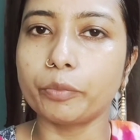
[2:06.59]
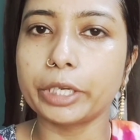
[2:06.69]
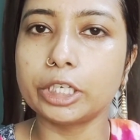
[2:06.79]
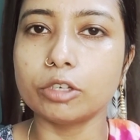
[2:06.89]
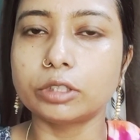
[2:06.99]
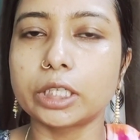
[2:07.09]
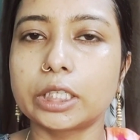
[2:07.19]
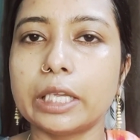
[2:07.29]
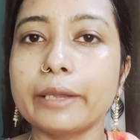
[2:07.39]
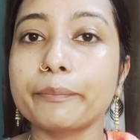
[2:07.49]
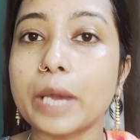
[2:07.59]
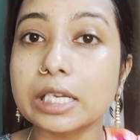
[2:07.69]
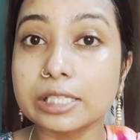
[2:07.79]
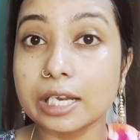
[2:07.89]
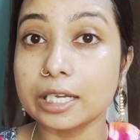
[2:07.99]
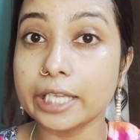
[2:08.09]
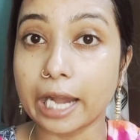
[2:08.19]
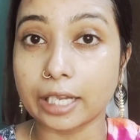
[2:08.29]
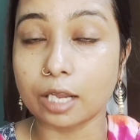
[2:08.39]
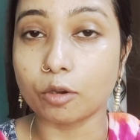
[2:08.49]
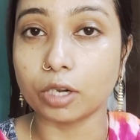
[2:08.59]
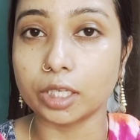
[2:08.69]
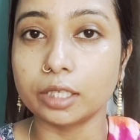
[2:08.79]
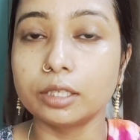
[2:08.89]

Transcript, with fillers: ভিডিওতে গিয়ে পার্সোনালি অ্যাটাক করে